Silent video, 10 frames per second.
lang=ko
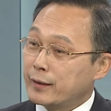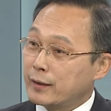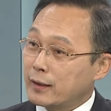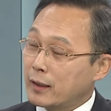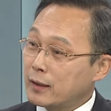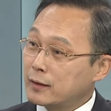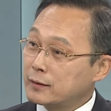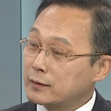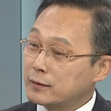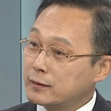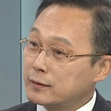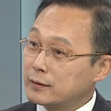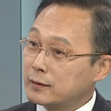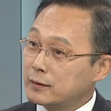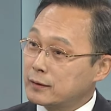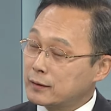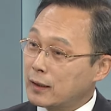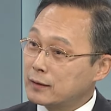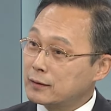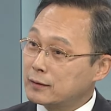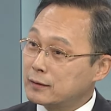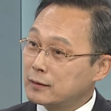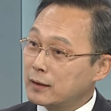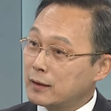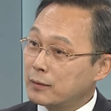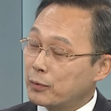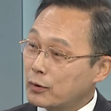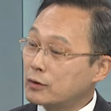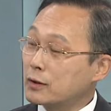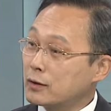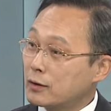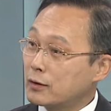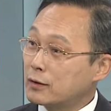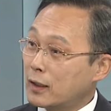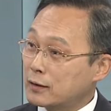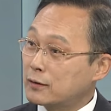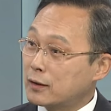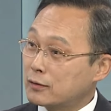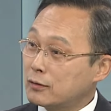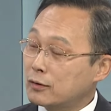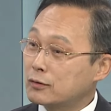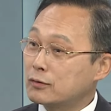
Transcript: 어, 약간 그 의사들의 본격적인 영역은 아니더라도 어느 예,